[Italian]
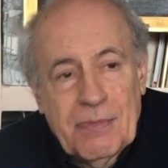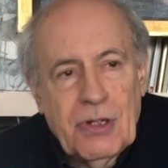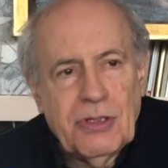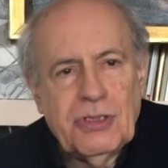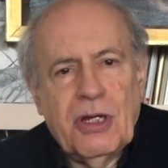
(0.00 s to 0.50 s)

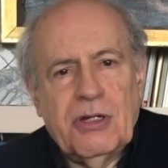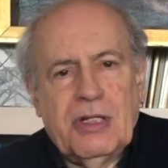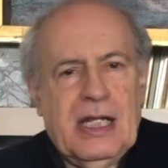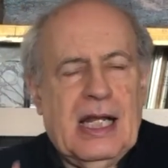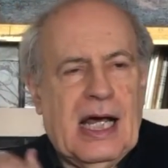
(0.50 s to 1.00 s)
Lo storico
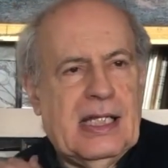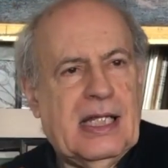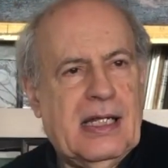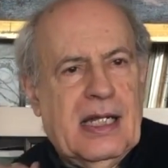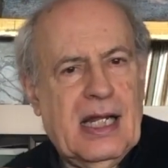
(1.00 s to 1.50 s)

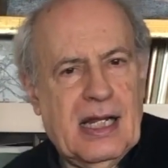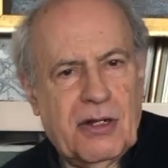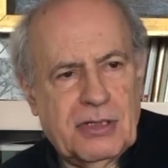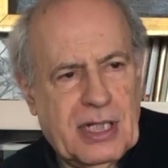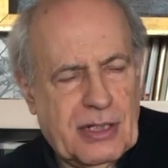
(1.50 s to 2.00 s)
dell'arte nella
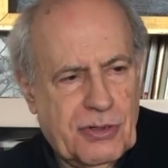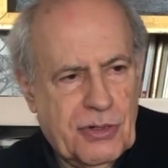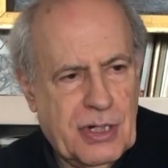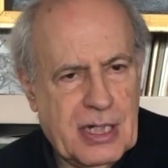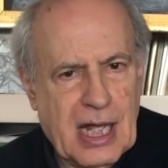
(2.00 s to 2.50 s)
nostra
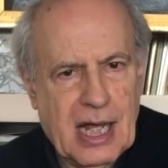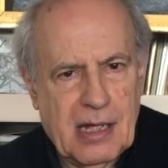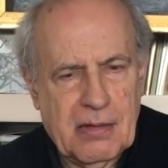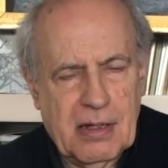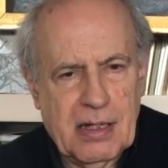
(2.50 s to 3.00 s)

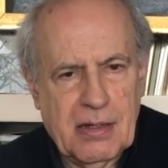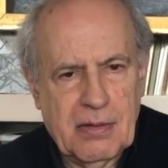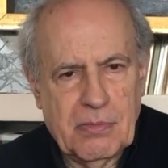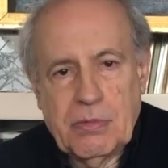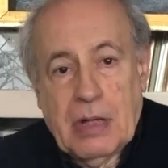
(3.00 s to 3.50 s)
società eh,
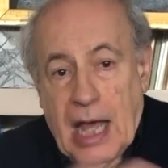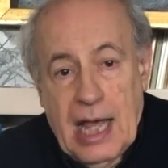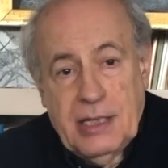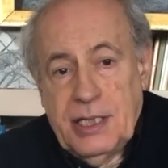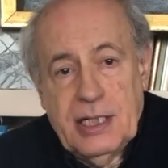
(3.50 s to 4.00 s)

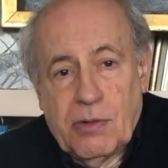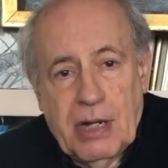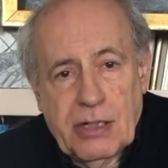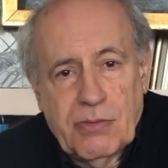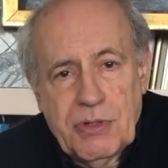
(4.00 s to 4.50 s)
è sì da un
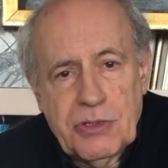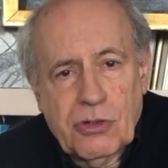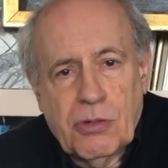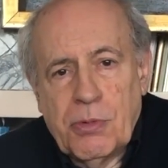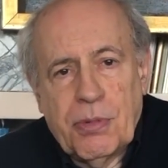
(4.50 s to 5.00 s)
lato
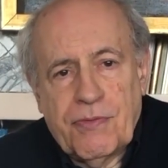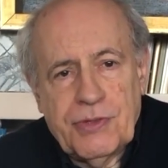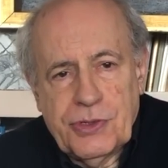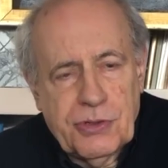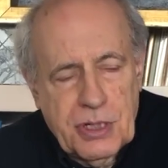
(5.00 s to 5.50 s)
visto come un
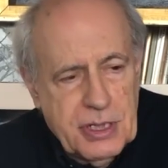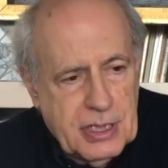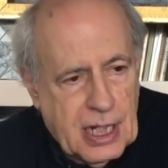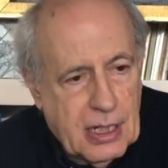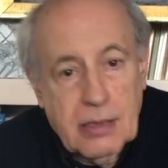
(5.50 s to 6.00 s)

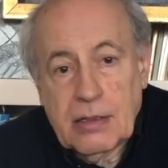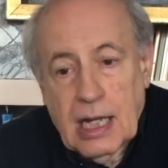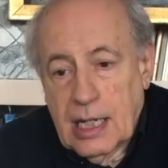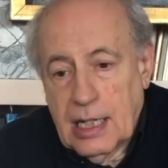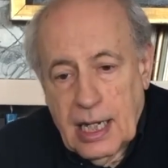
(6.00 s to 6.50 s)
professionista
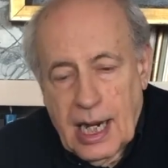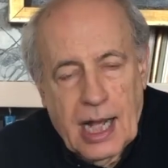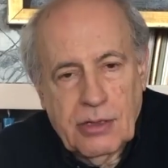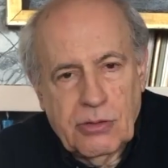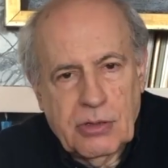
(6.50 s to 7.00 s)

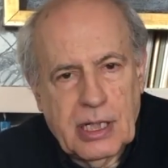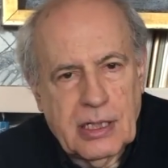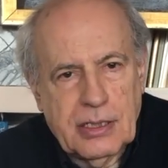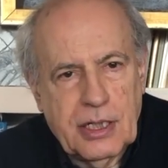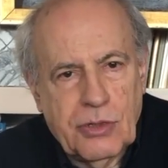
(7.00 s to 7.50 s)
acclarato e
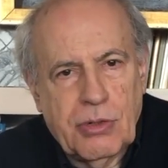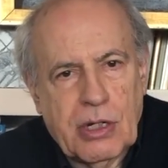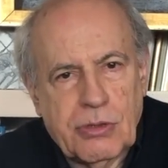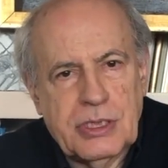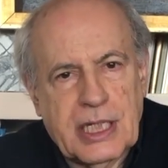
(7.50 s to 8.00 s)
addirittura
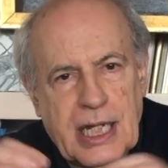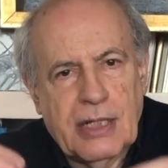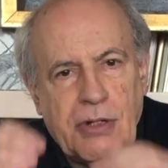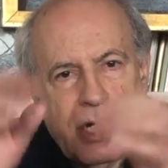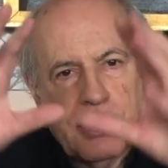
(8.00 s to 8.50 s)

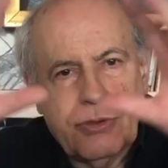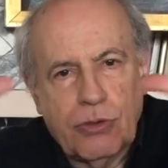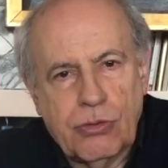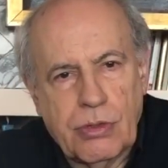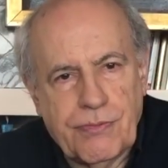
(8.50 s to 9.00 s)
consacrato nelle
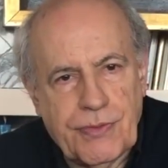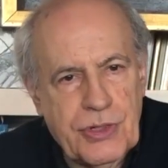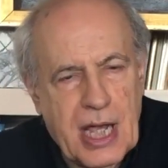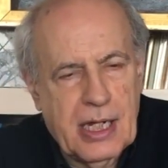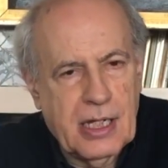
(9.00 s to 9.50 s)
strutture
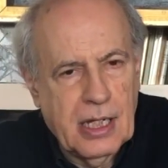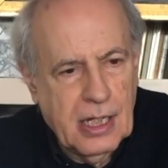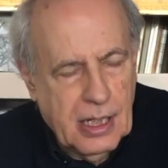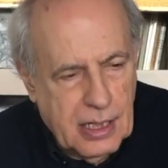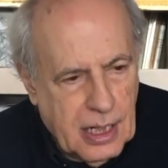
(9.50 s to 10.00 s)
ufficiali,
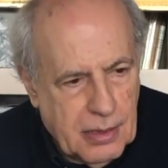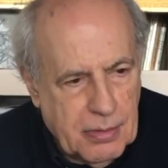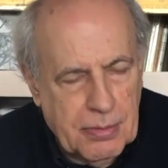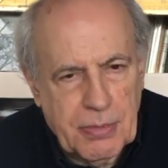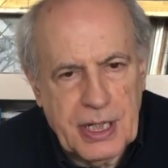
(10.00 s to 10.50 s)
nel
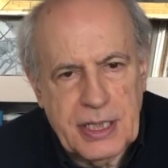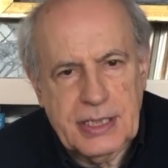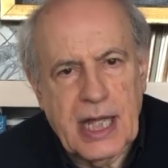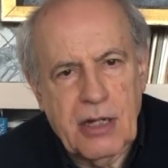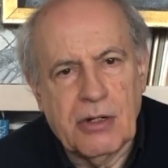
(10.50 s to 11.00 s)

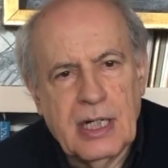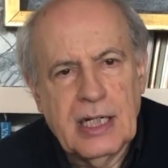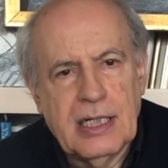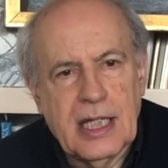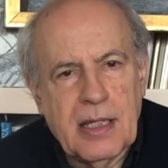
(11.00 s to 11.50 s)
Ministero
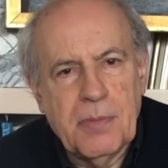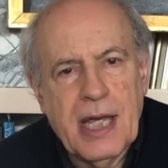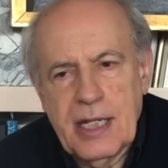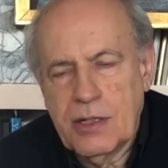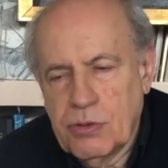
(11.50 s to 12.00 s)
dei
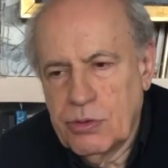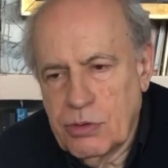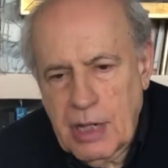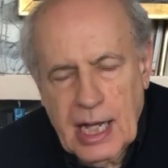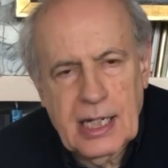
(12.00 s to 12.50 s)
Beni
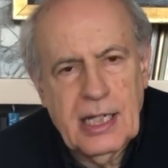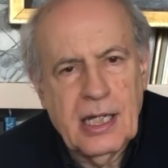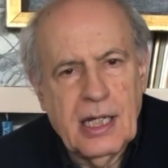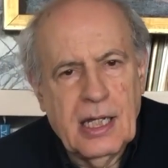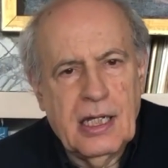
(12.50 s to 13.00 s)
Culturali,
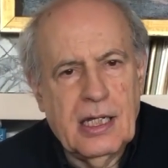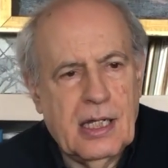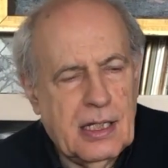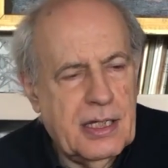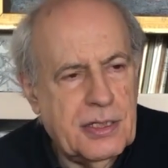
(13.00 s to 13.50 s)

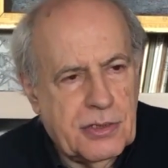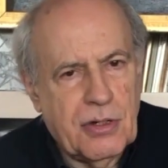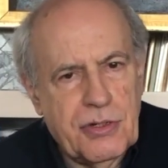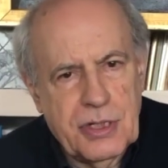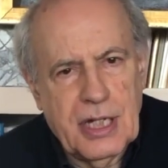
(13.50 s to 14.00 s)
gli
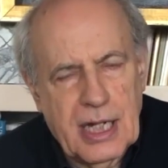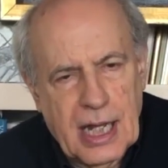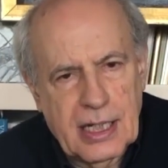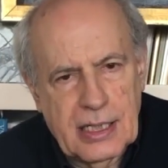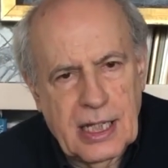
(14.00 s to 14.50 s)
storici
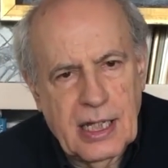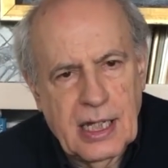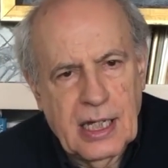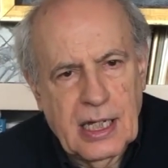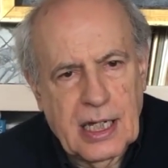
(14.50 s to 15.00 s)
dell'arte,
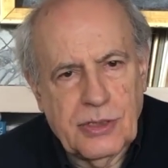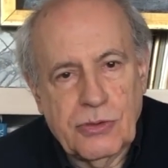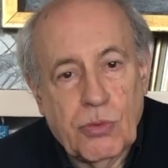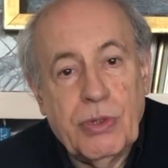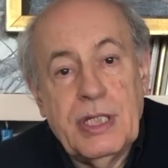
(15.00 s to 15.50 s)
che
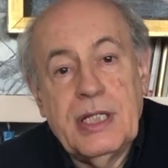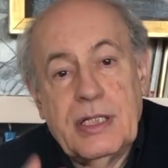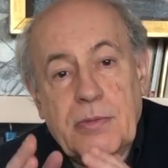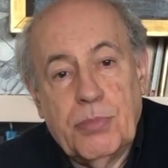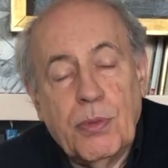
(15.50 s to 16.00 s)
sono quindi
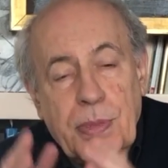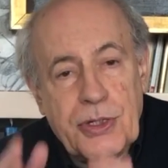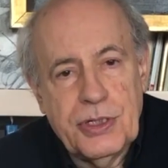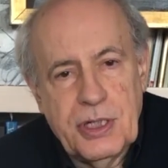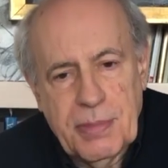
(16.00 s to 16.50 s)

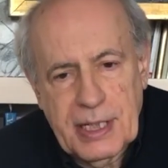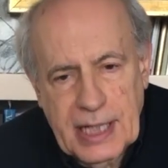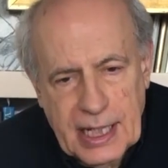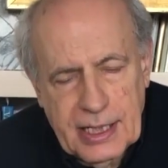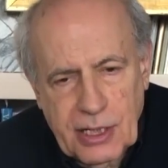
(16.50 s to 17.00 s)
pubblici
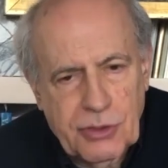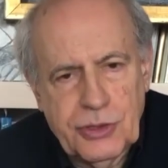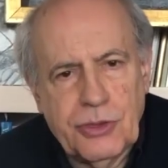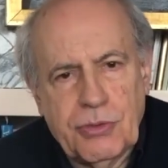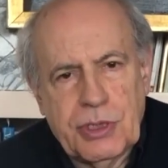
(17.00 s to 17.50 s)
dipendenti
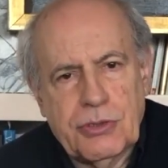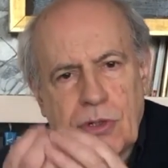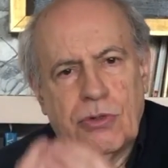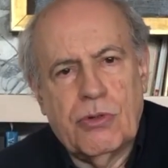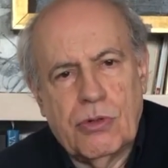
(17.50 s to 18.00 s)

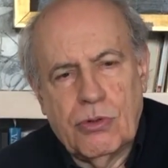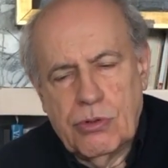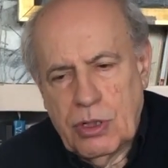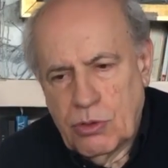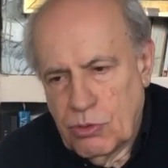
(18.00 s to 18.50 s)
costituiscono
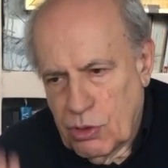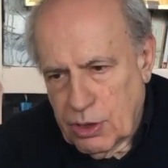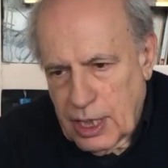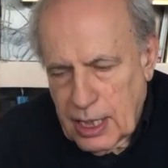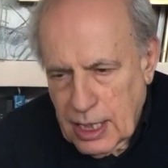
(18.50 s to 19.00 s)
una, una
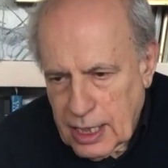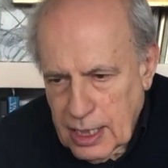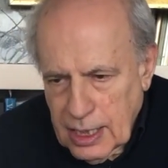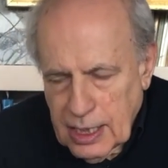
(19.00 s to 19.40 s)
delle,